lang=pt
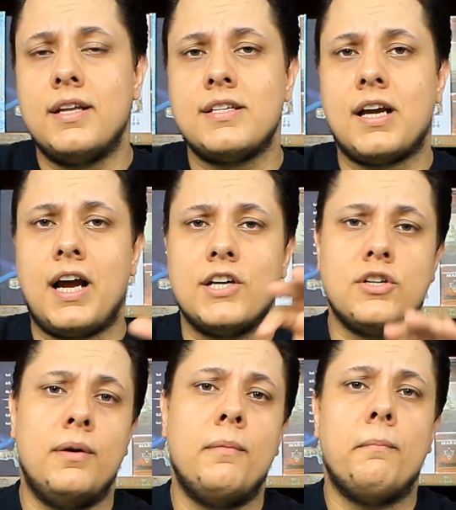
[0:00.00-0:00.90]
dessa
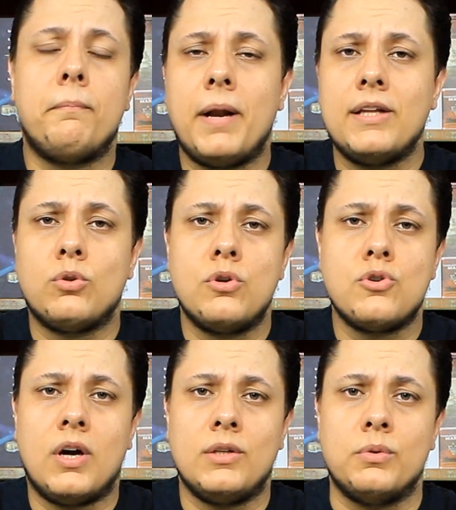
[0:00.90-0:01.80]
caixa para dois
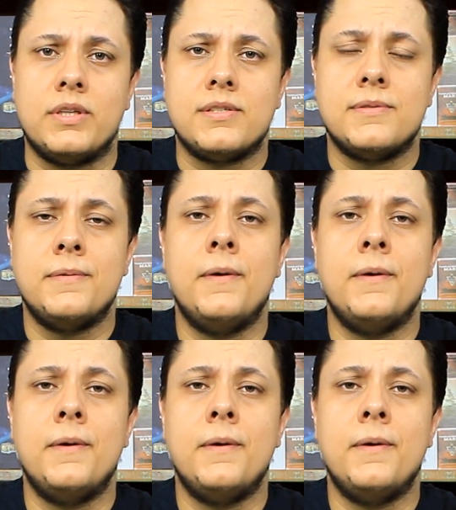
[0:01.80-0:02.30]
jogadores.